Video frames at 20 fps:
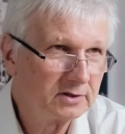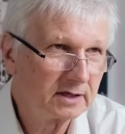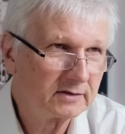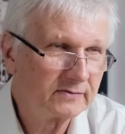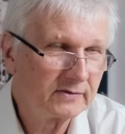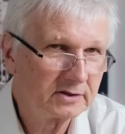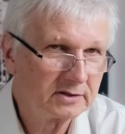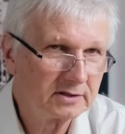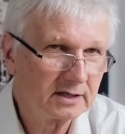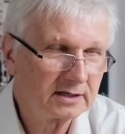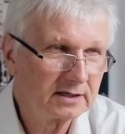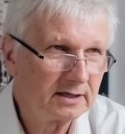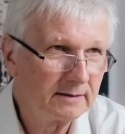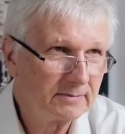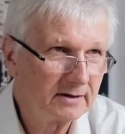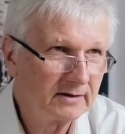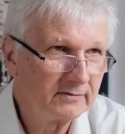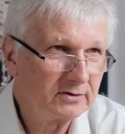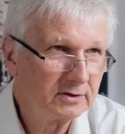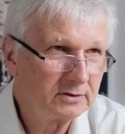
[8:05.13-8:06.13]
Tak, tak
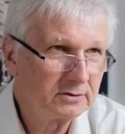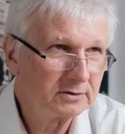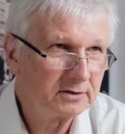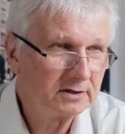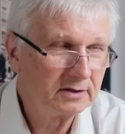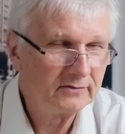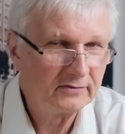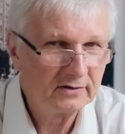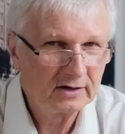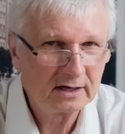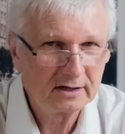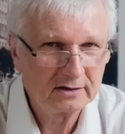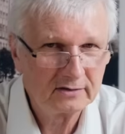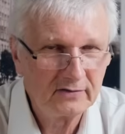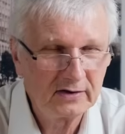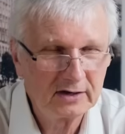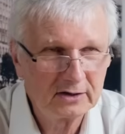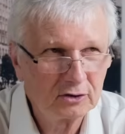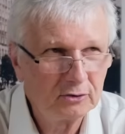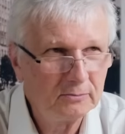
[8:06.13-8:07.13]
naprawdę to te dwie,
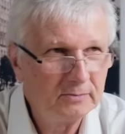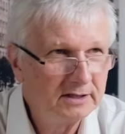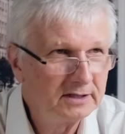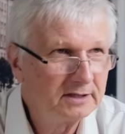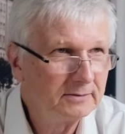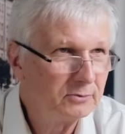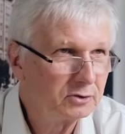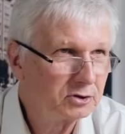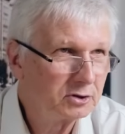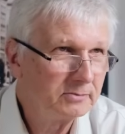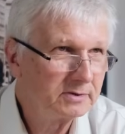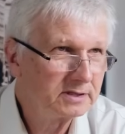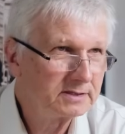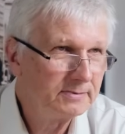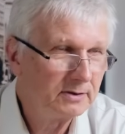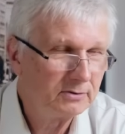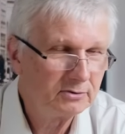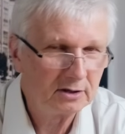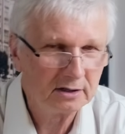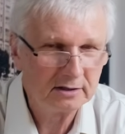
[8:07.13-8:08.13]
dwa argumenty muszą być
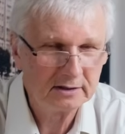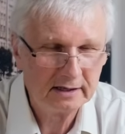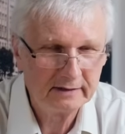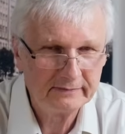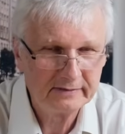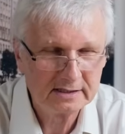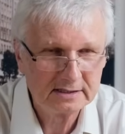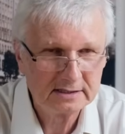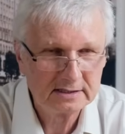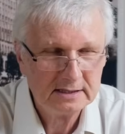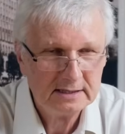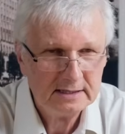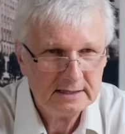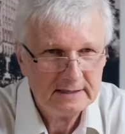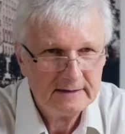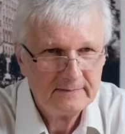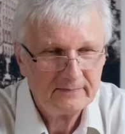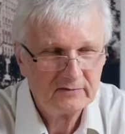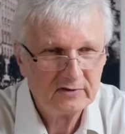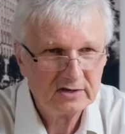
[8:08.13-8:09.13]
spełnione, więc
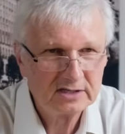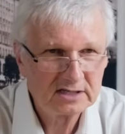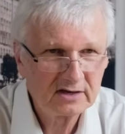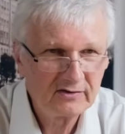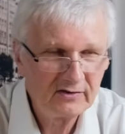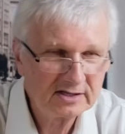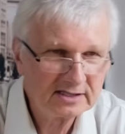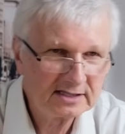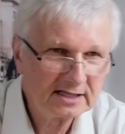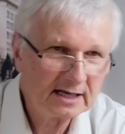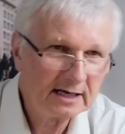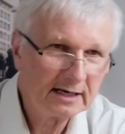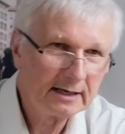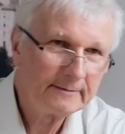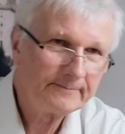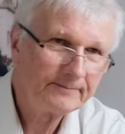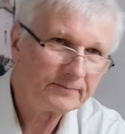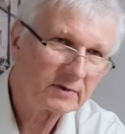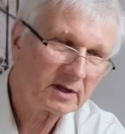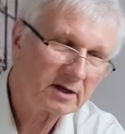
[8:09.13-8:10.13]
więc
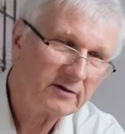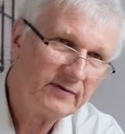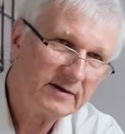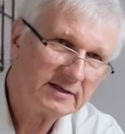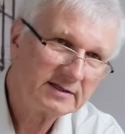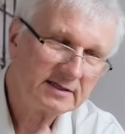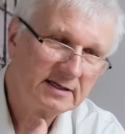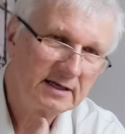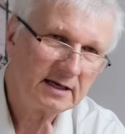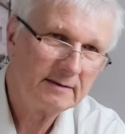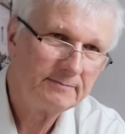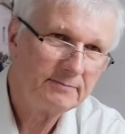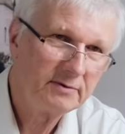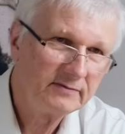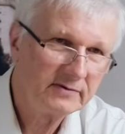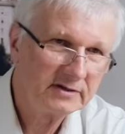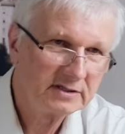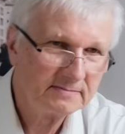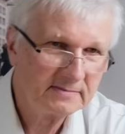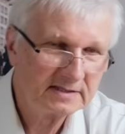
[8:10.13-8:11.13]
kwestia, kwestia
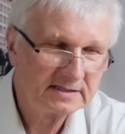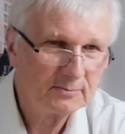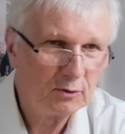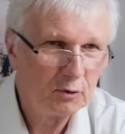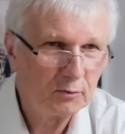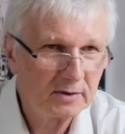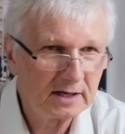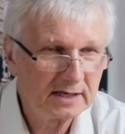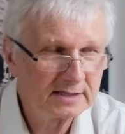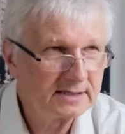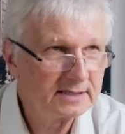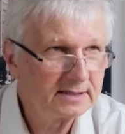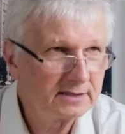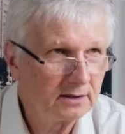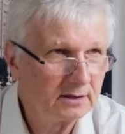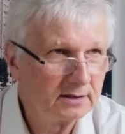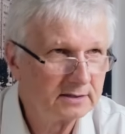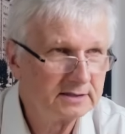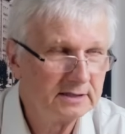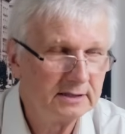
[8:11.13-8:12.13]
powiedzmy współpracy
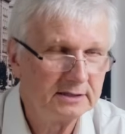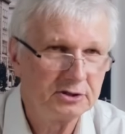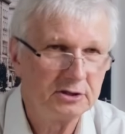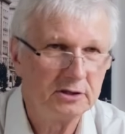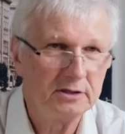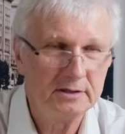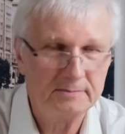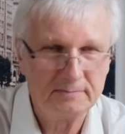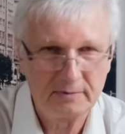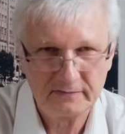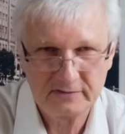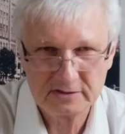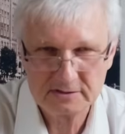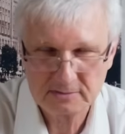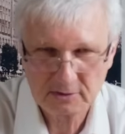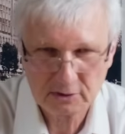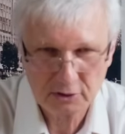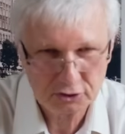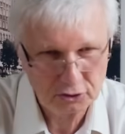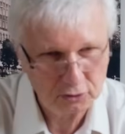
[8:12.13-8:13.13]
z OZE, czyli
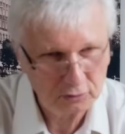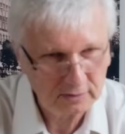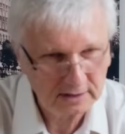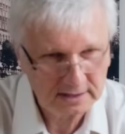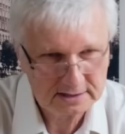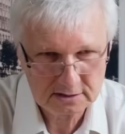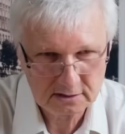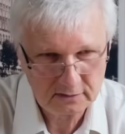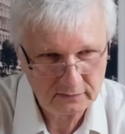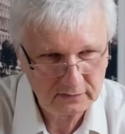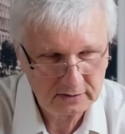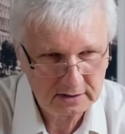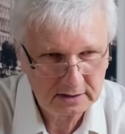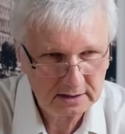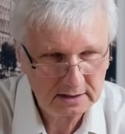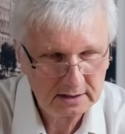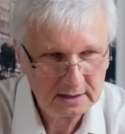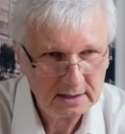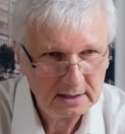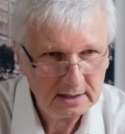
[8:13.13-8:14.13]
powiedzmy kocioł
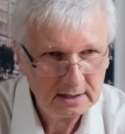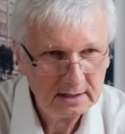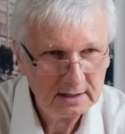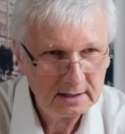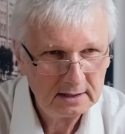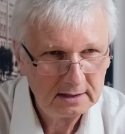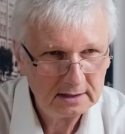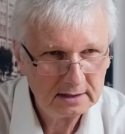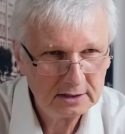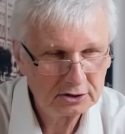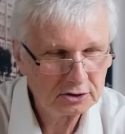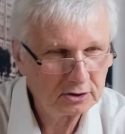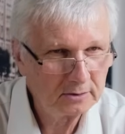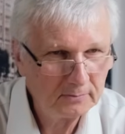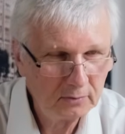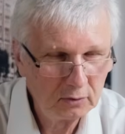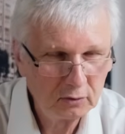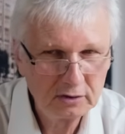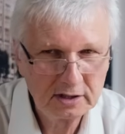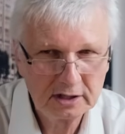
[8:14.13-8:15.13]
gazowy,
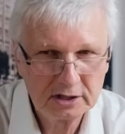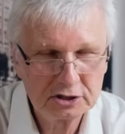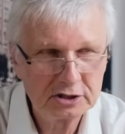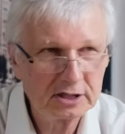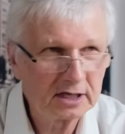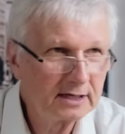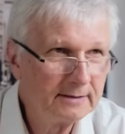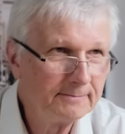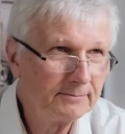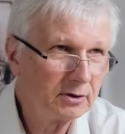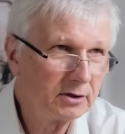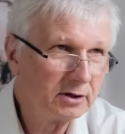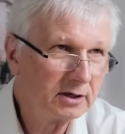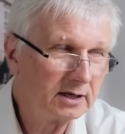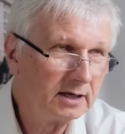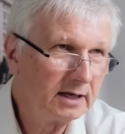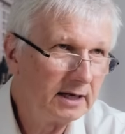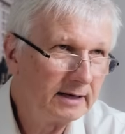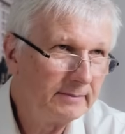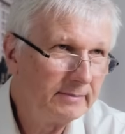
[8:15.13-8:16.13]
Zresztą był kiedyś taki
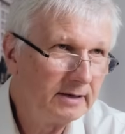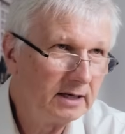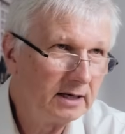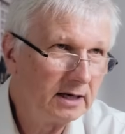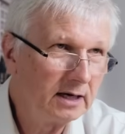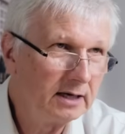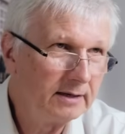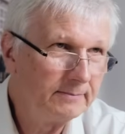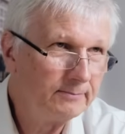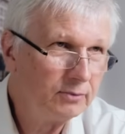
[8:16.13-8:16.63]
projekt Label A+,